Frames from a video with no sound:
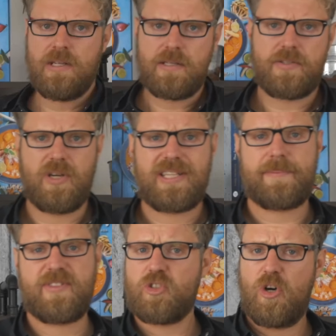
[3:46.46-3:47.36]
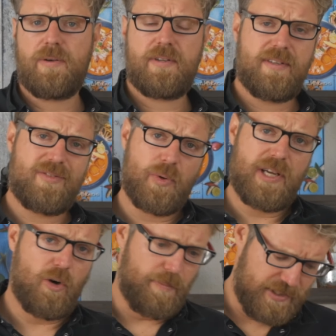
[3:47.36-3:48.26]
So, ich habe zwar schon
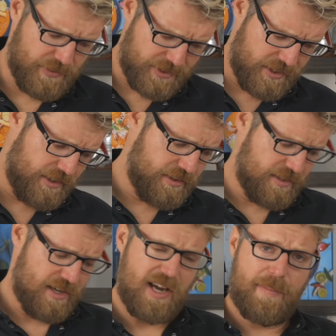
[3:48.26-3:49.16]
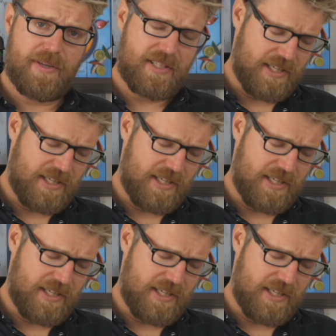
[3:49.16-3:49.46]
Soja und Miso drin, ja, aber eine